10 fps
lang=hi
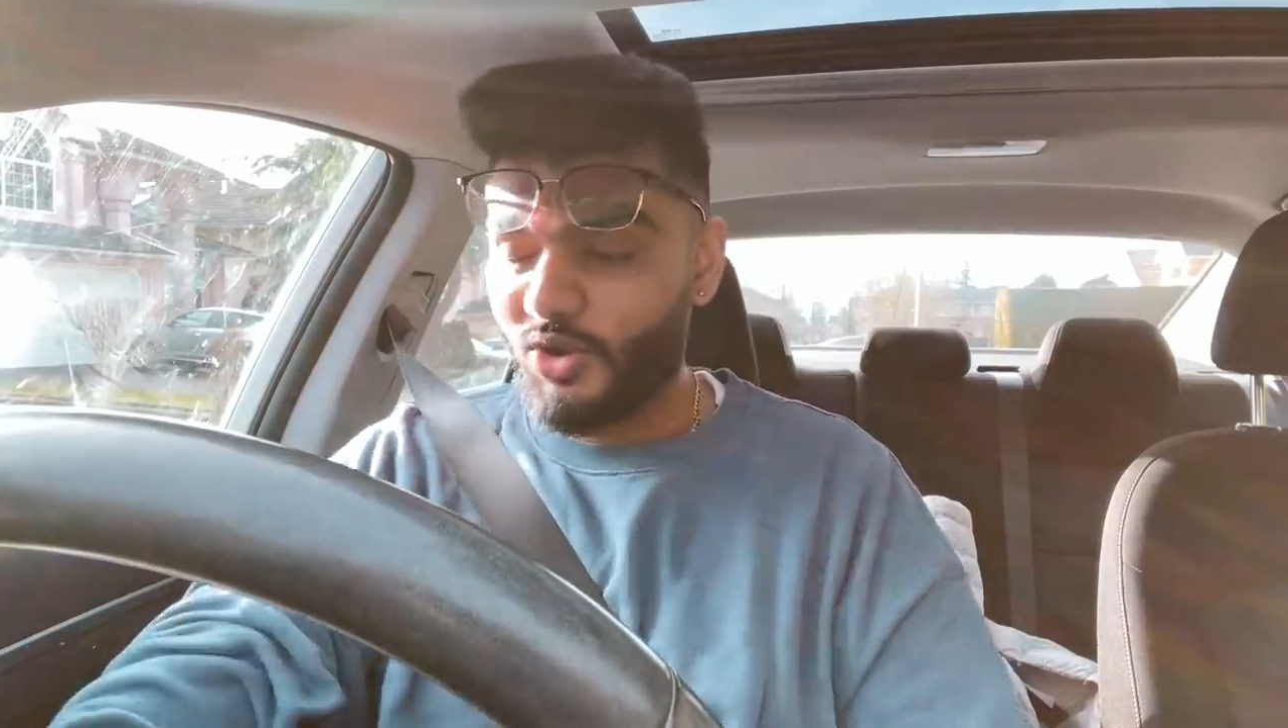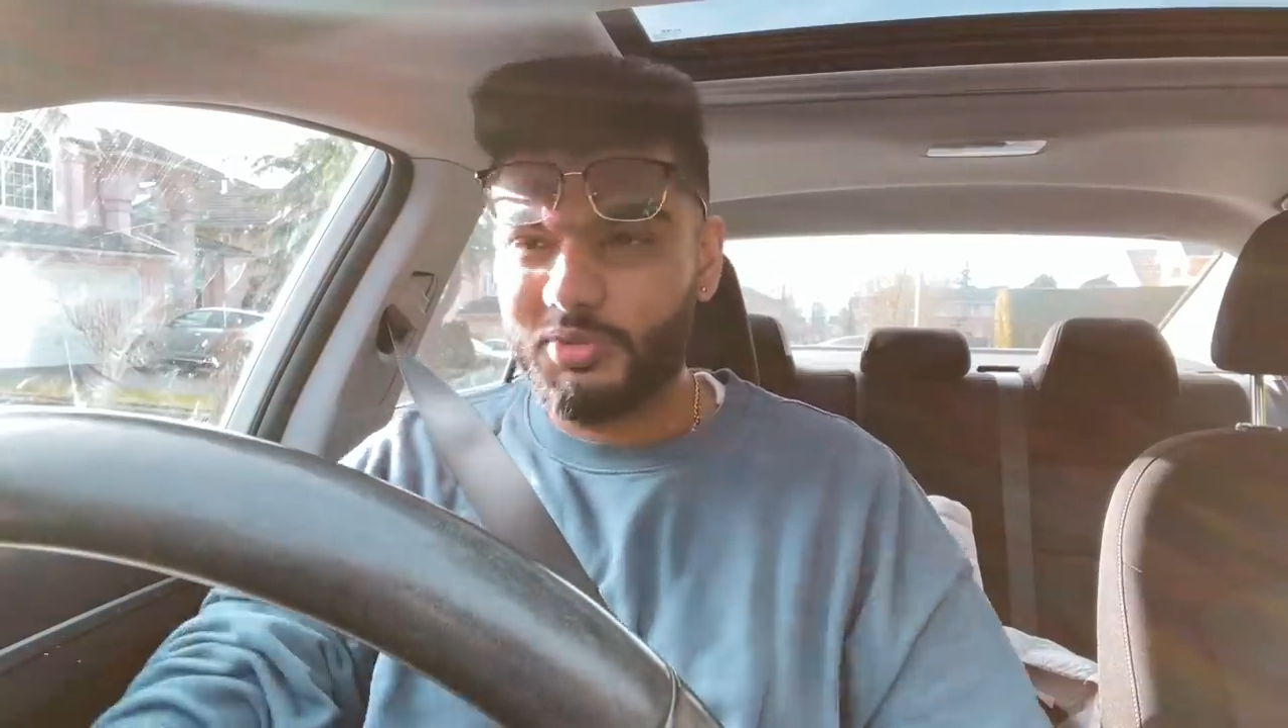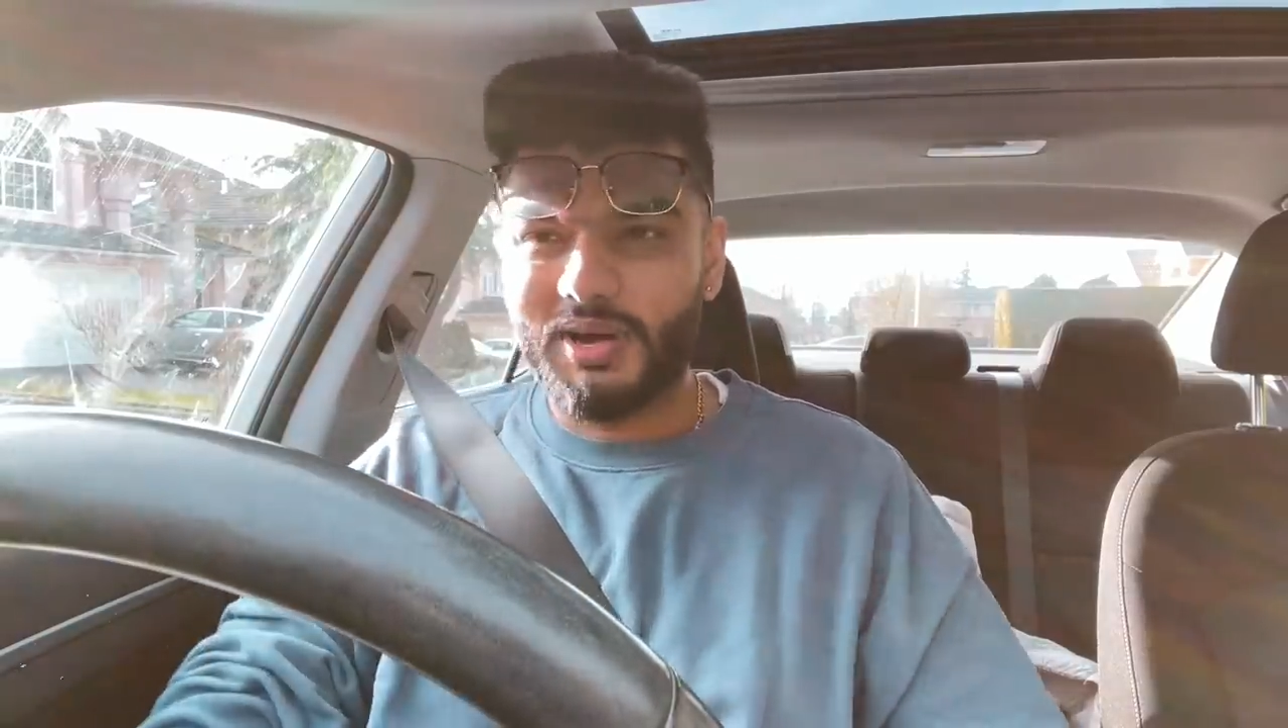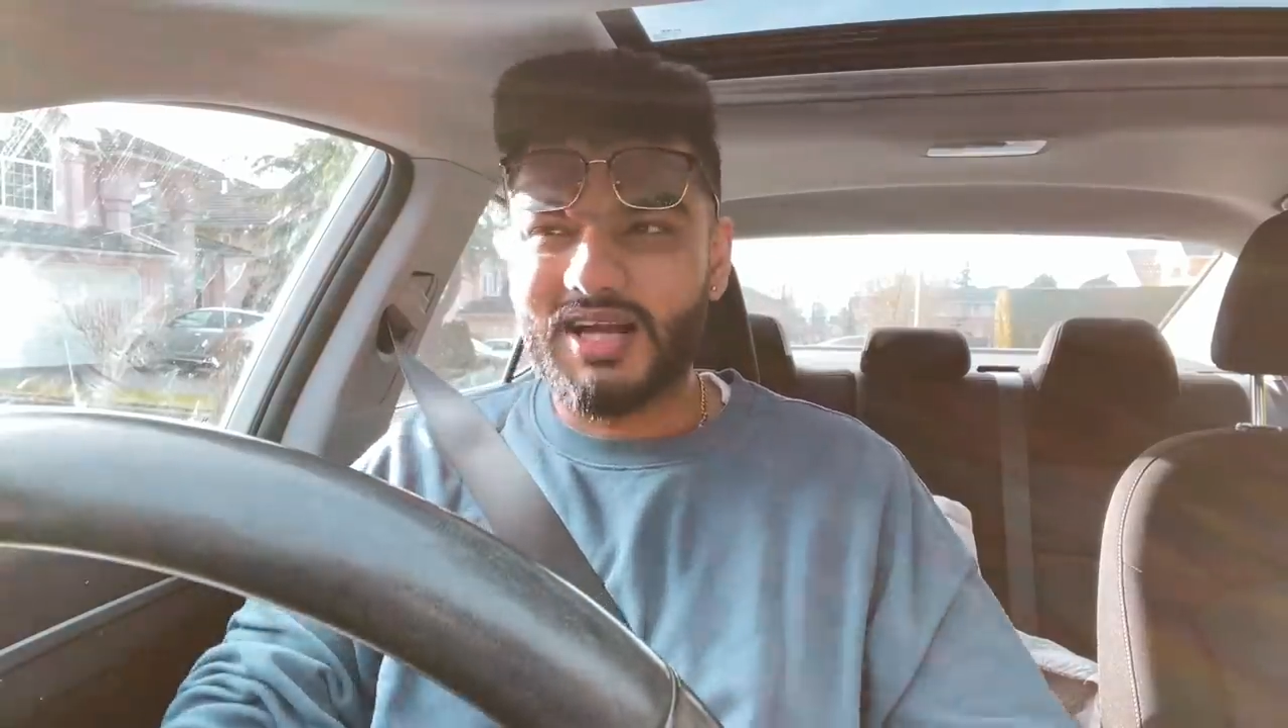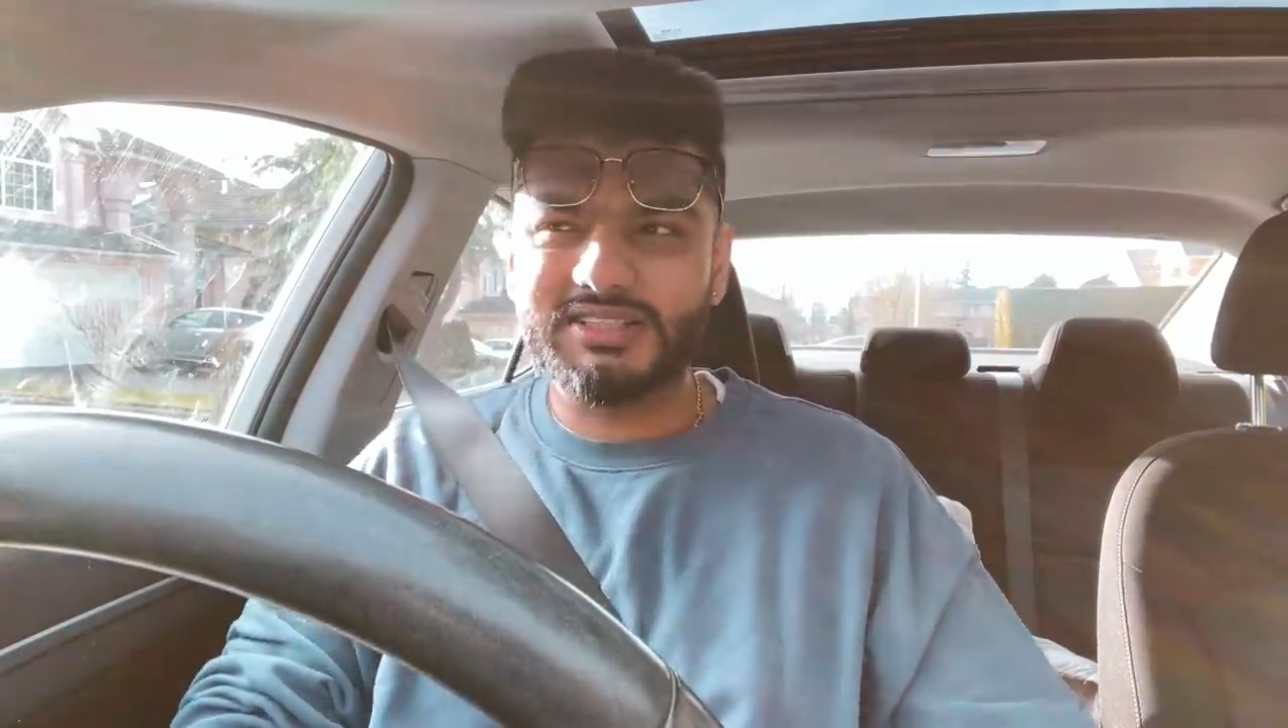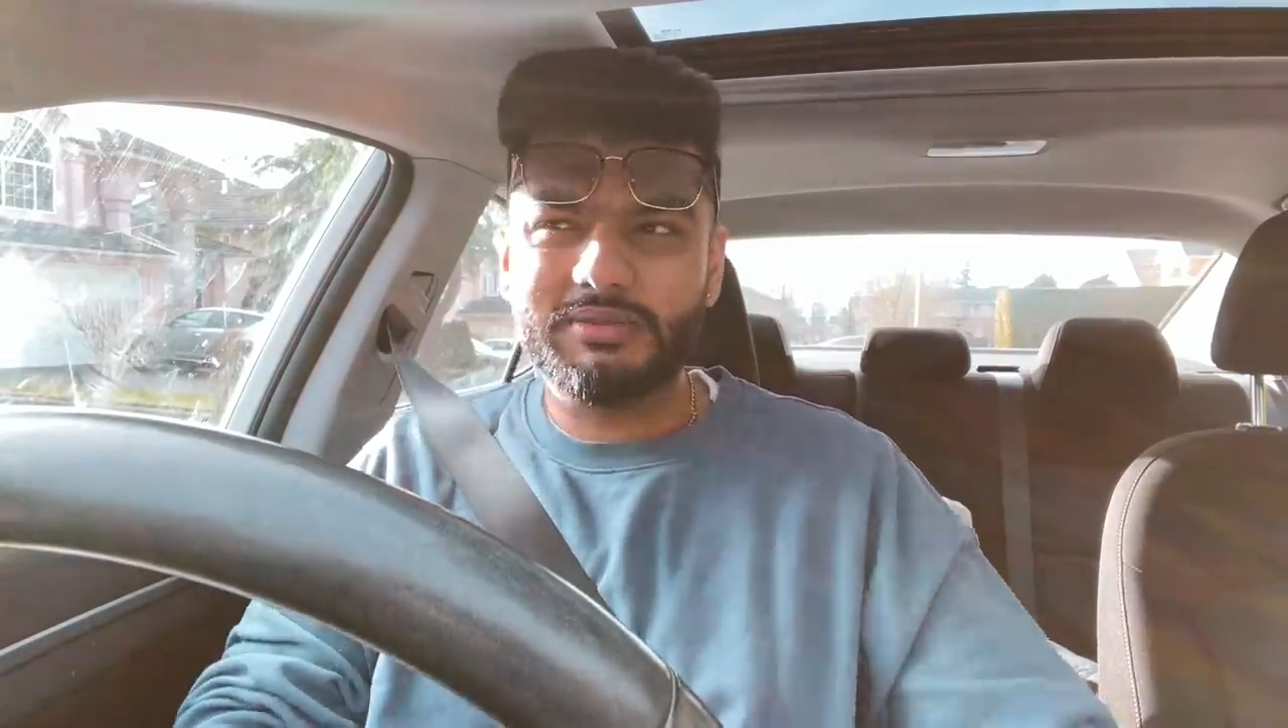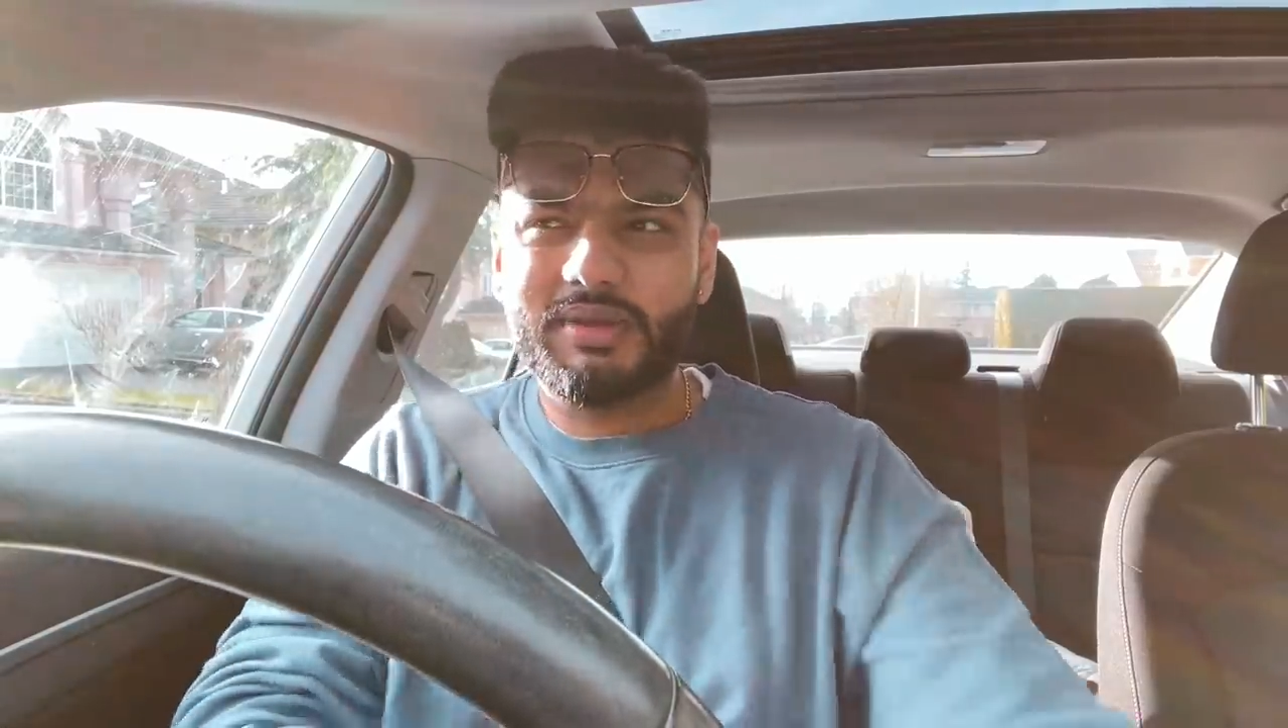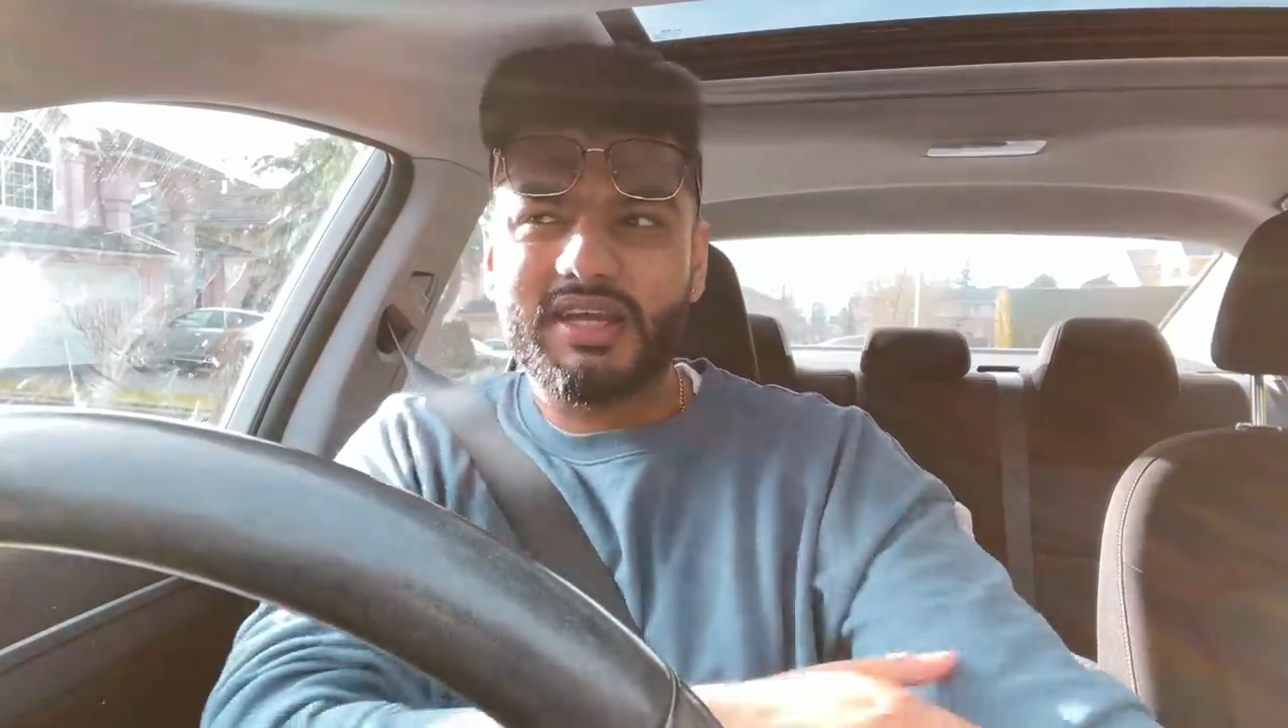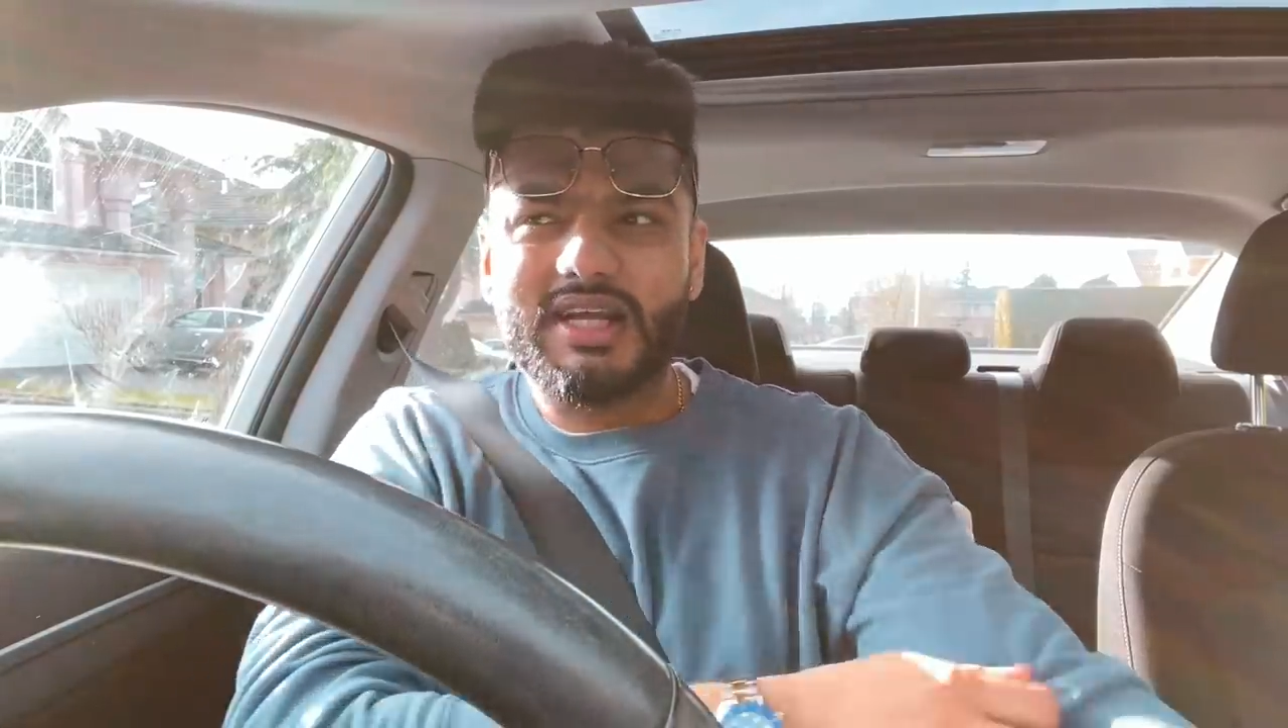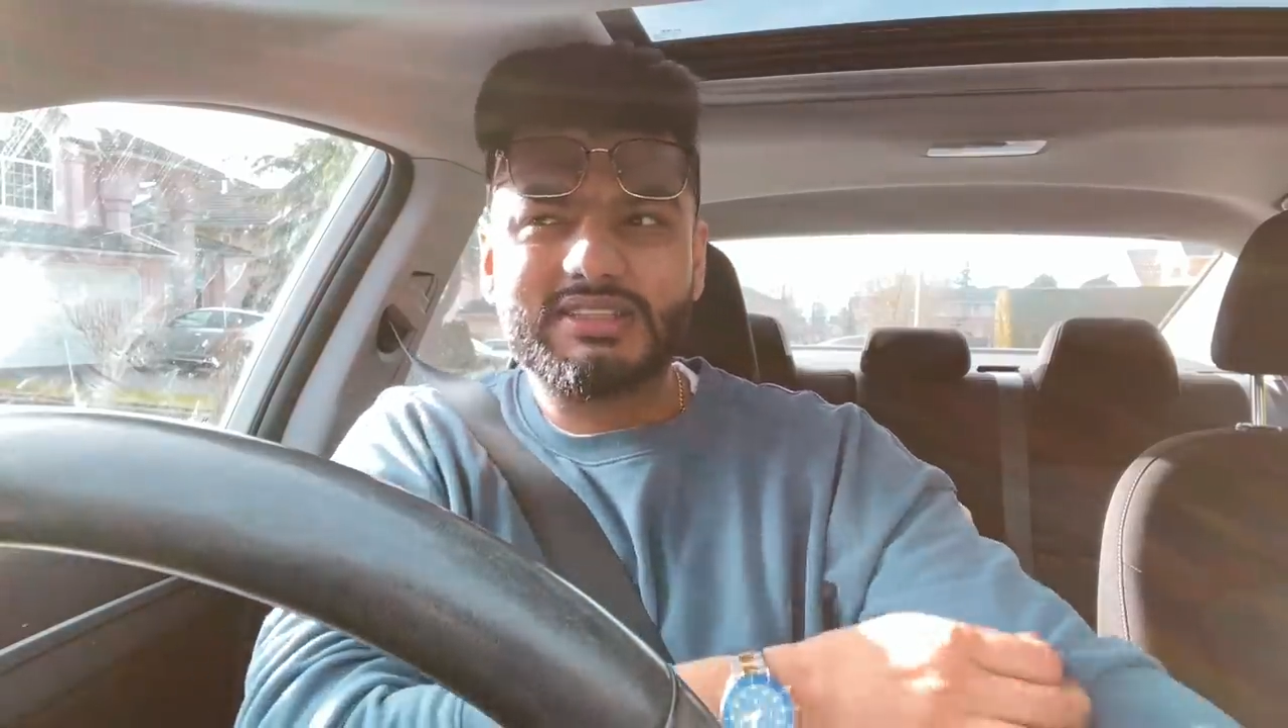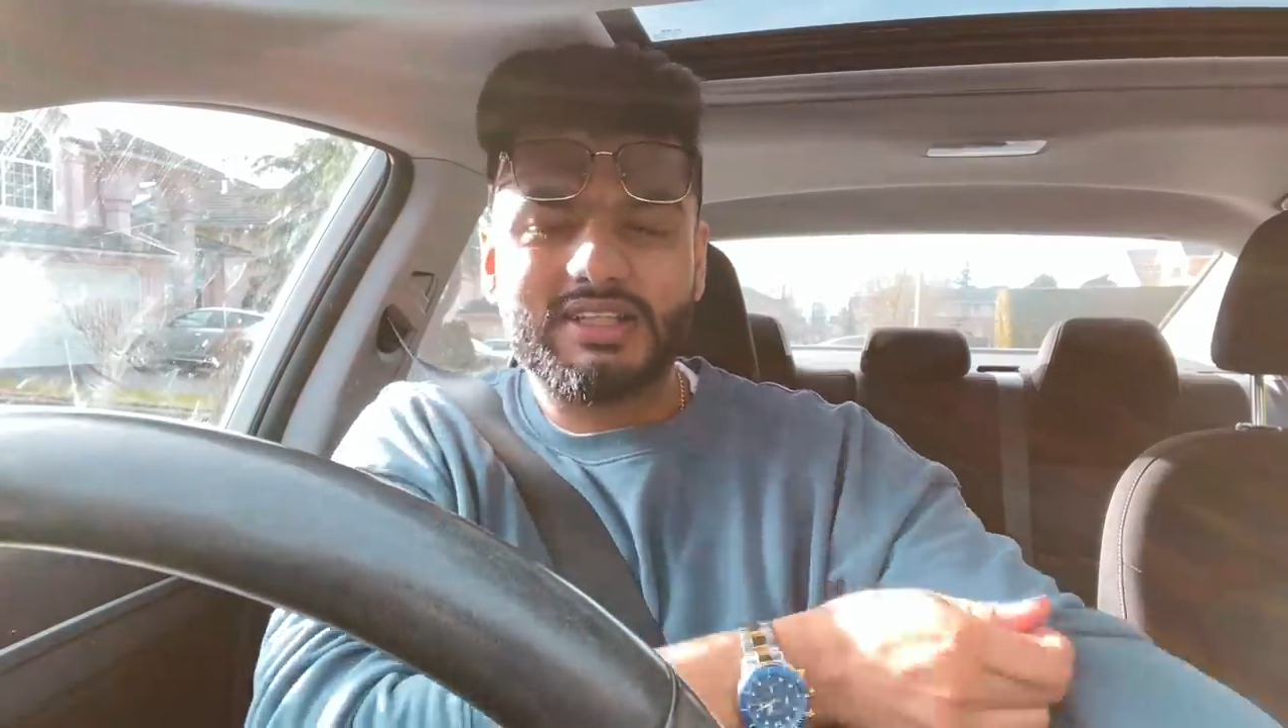और बाहर से मेरे ख्याल